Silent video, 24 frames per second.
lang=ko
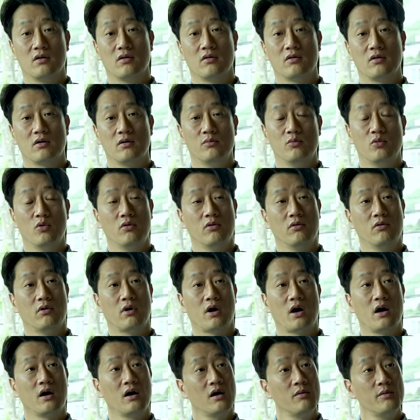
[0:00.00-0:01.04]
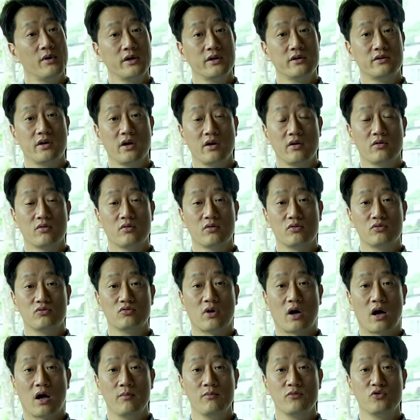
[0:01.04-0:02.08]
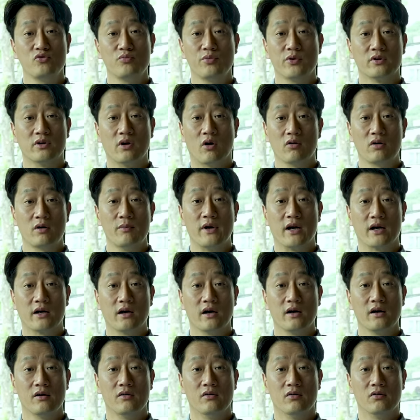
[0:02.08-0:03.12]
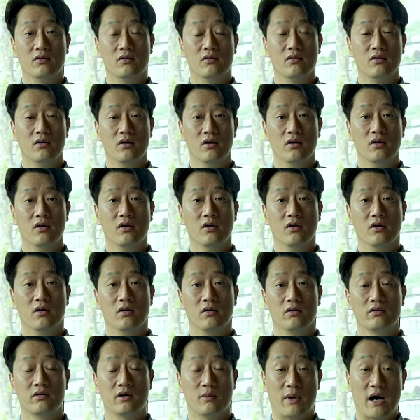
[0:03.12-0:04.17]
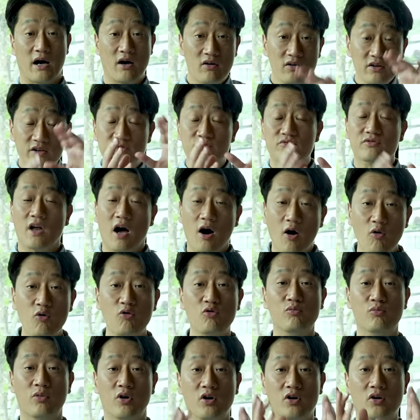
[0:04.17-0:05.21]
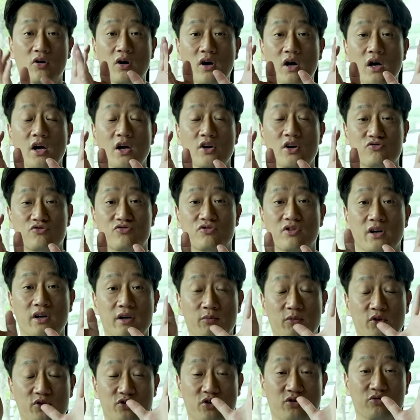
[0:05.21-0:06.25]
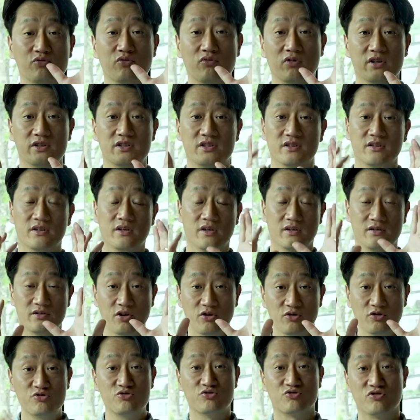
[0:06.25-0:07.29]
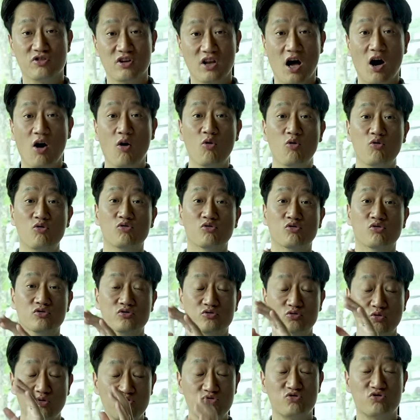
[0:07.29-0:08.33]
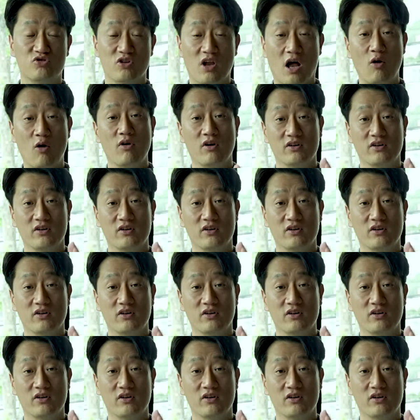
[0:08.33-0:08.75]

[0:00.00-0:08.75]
그러니까 뭐 한가만히 때려줘도 한두 병 나올 거 말까요. 어. 그 막걸리도 나오고 뭐 중간에 뭐 정종같이 이렇게 청주도 나오고 소주도 나오고